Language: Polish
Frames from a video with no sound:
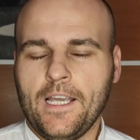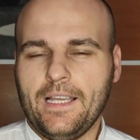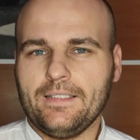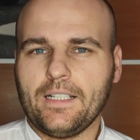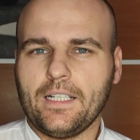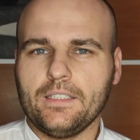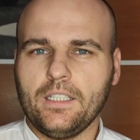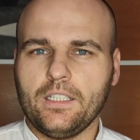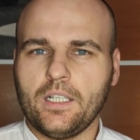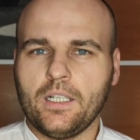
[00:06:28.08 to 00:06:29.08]

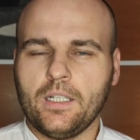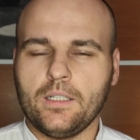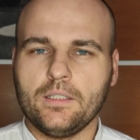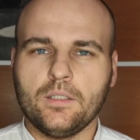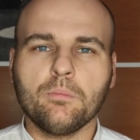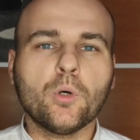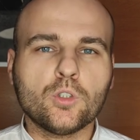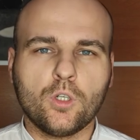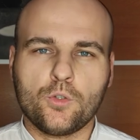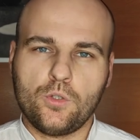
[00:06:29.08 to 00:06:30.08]
zagadnienia
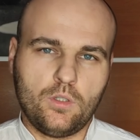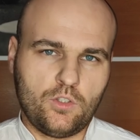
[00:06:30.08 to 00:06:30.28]
podchodzi,